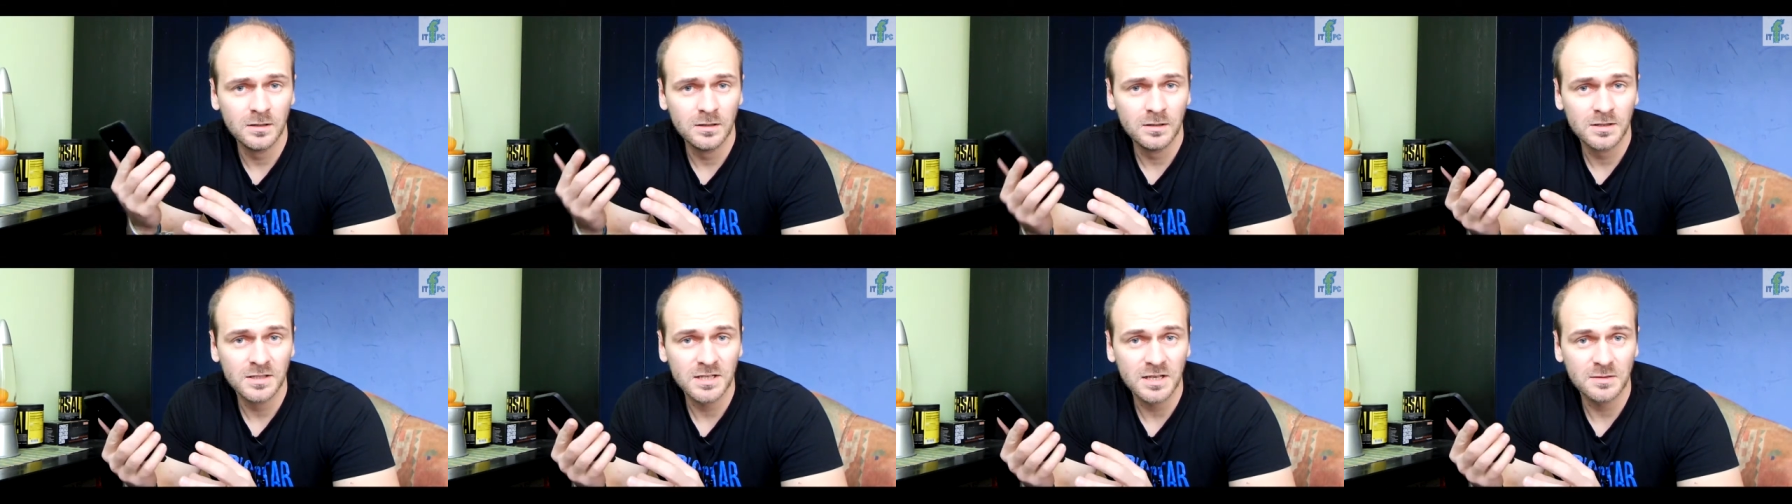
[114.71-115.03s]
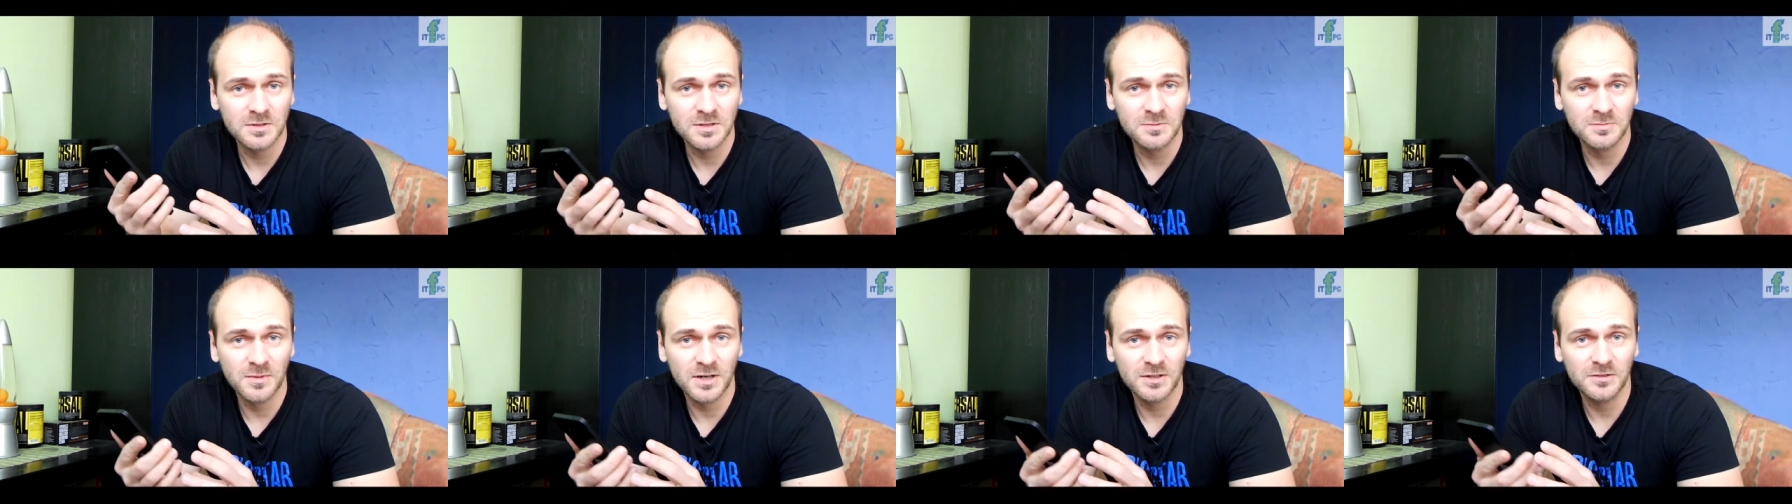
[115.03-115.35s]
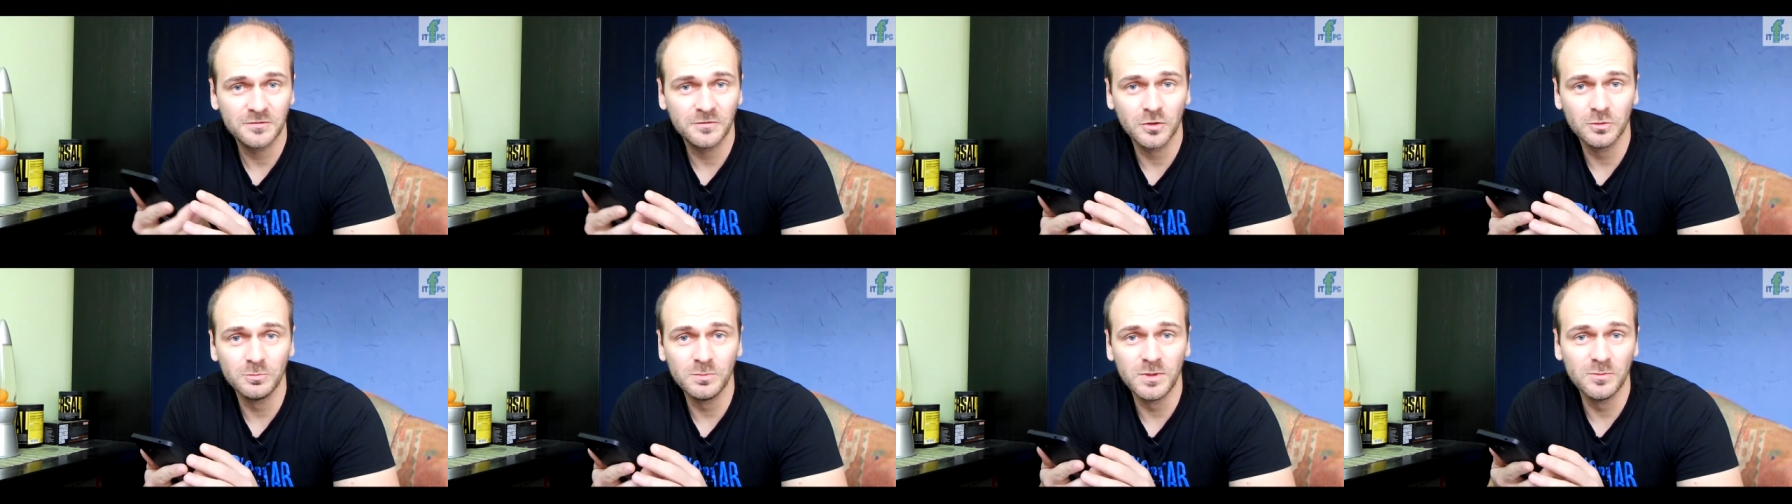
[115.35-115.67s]
Sam
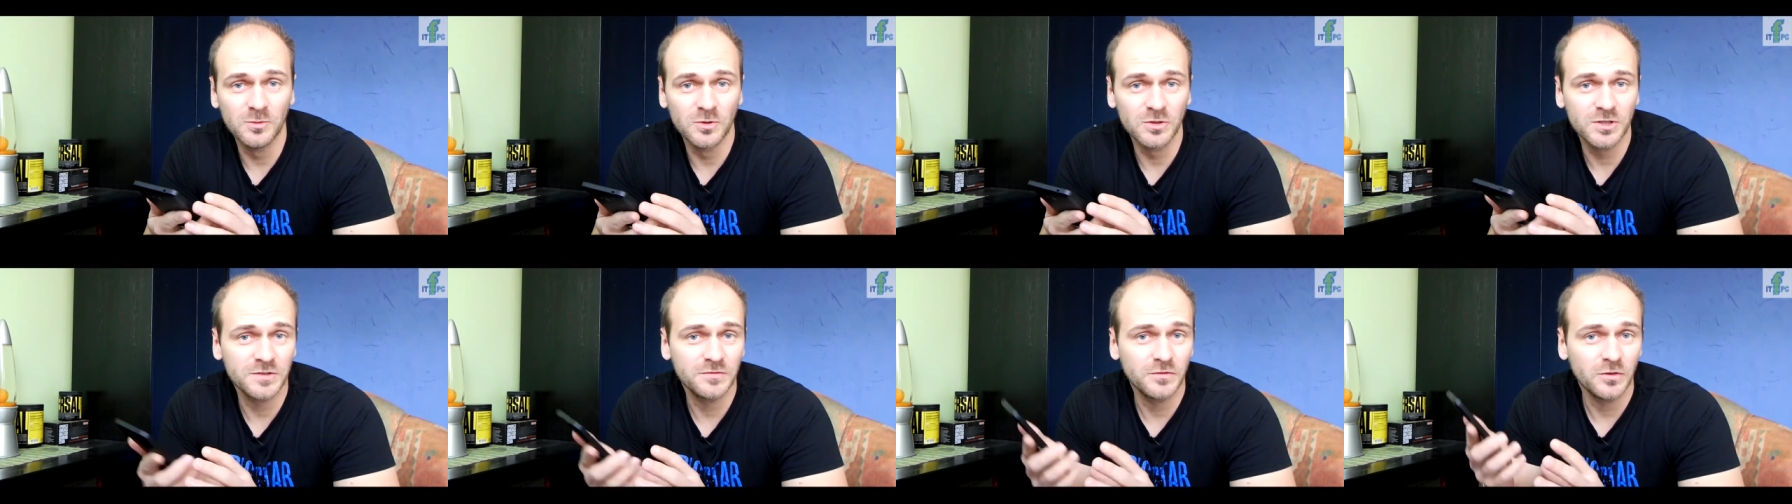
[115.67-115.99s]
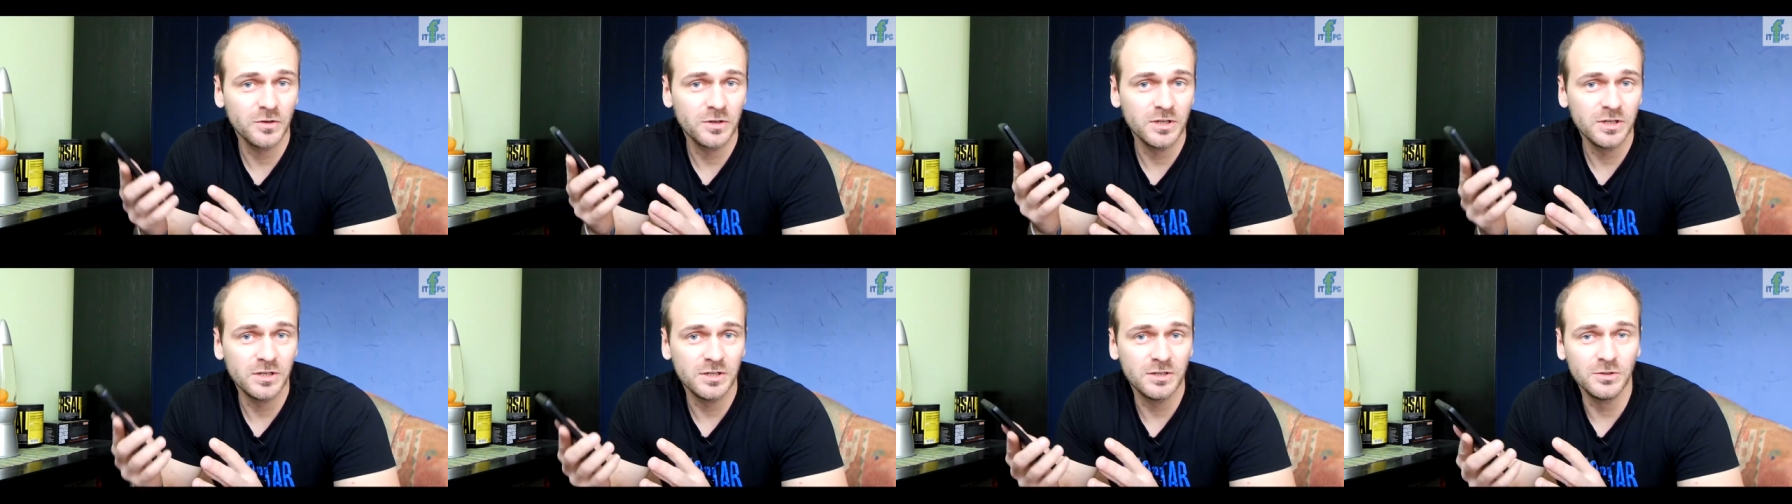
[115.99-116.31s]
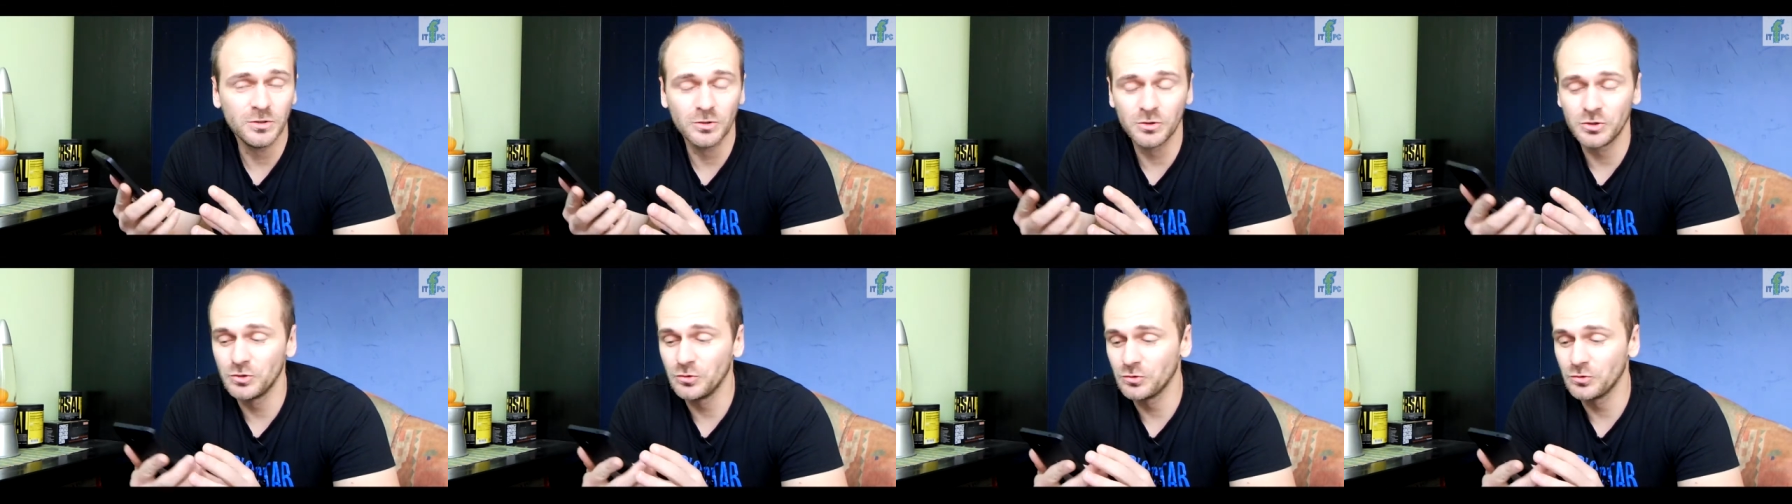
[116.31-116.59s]
smartfon mimo swoich dość